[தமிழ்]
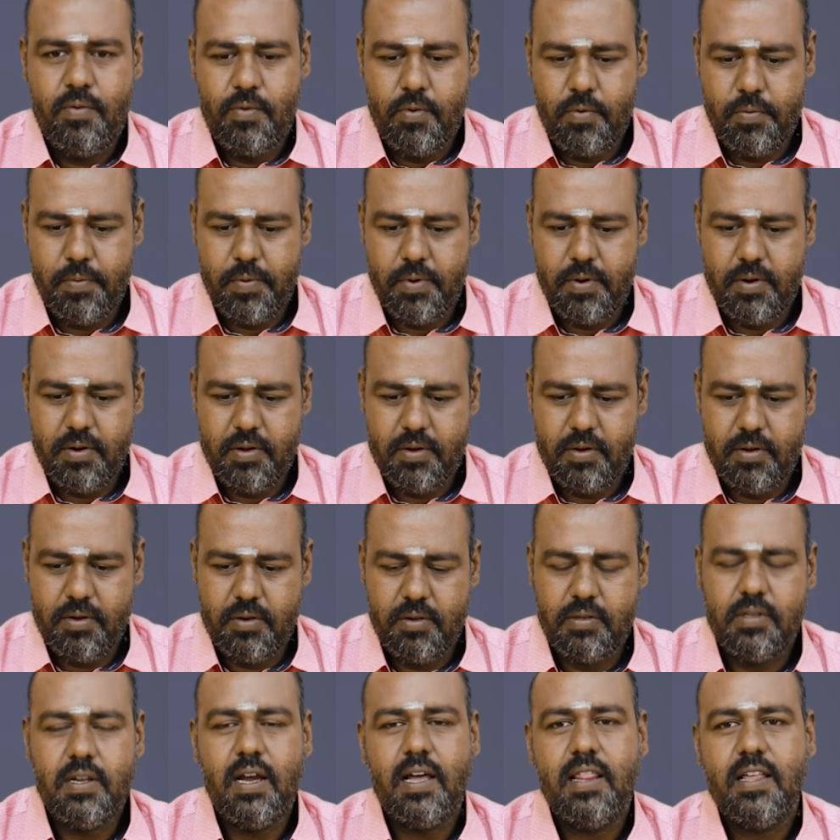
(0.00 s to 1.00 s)
ஒவ்வொரு
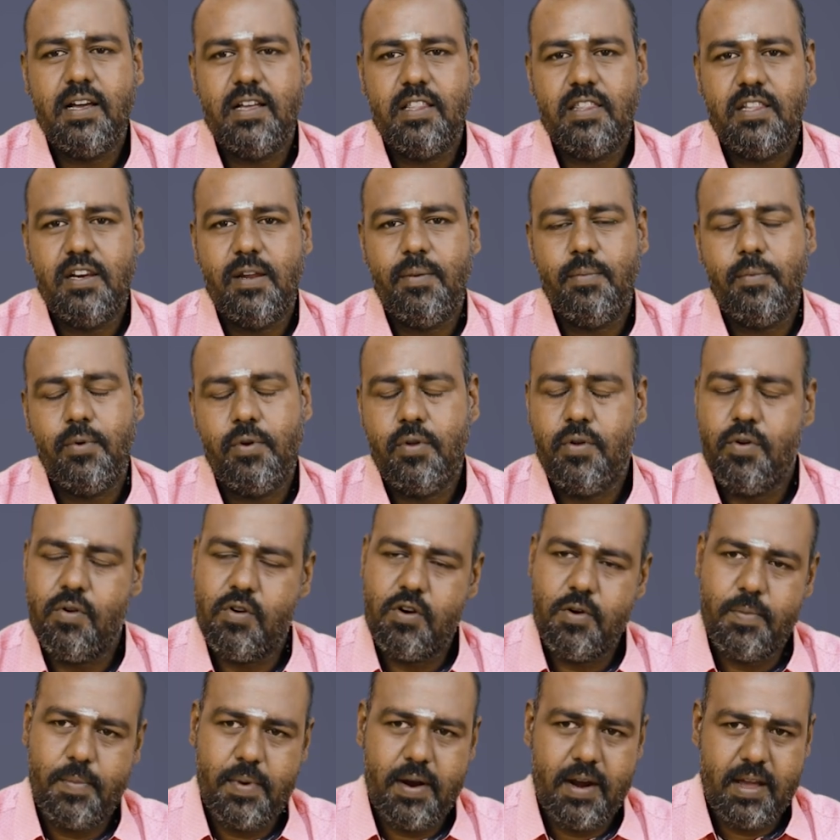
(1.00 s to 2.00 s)
ஜாதகத்திலையும் ஒரு
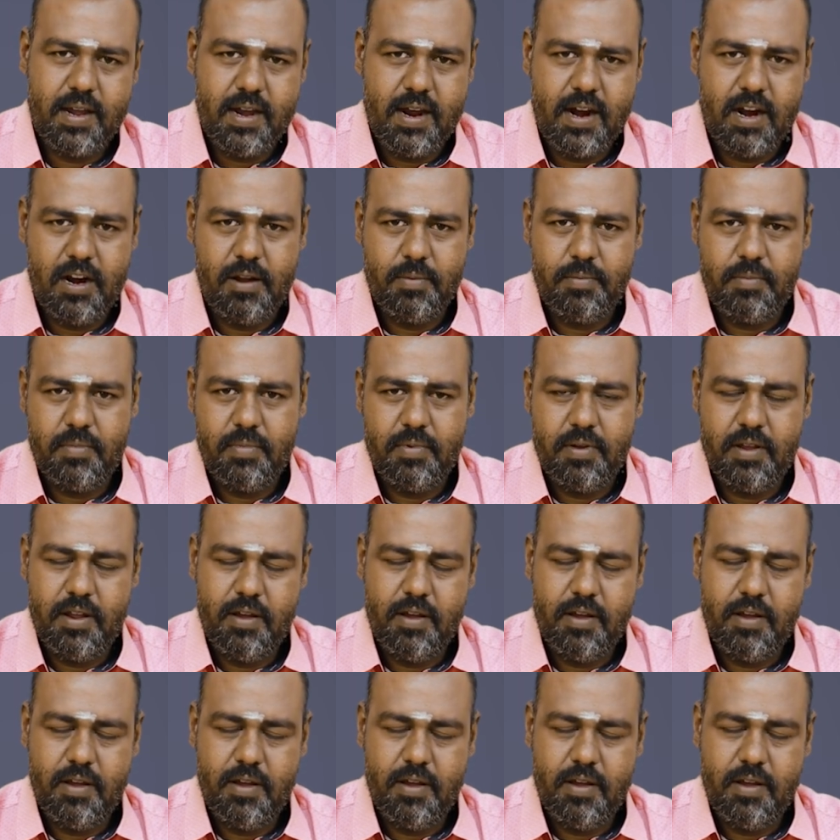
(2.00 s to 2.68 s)
யோகமான காலம்